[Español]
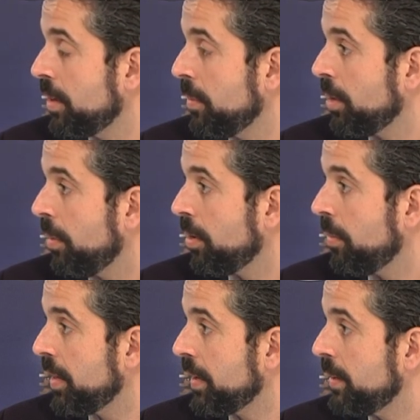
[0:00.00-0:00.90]
que poco a poco
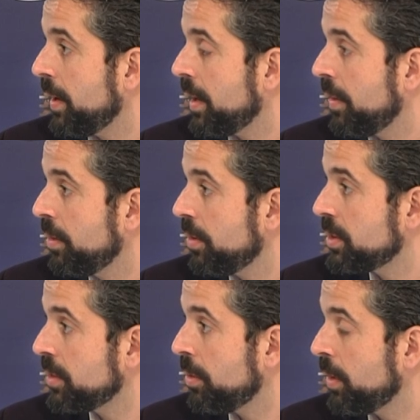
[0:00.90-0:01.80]
parece que va llegando. José
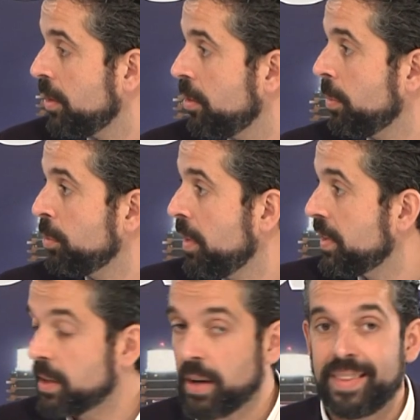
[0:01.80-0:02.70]
Antonio Gallego, como tú
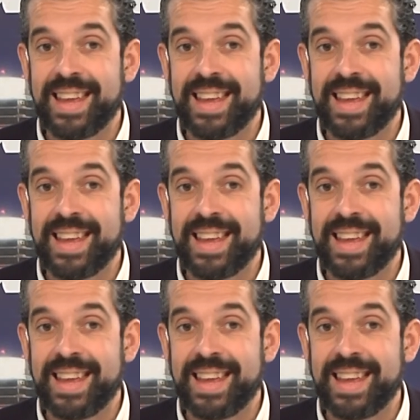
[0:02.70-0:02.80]
dices, ahora de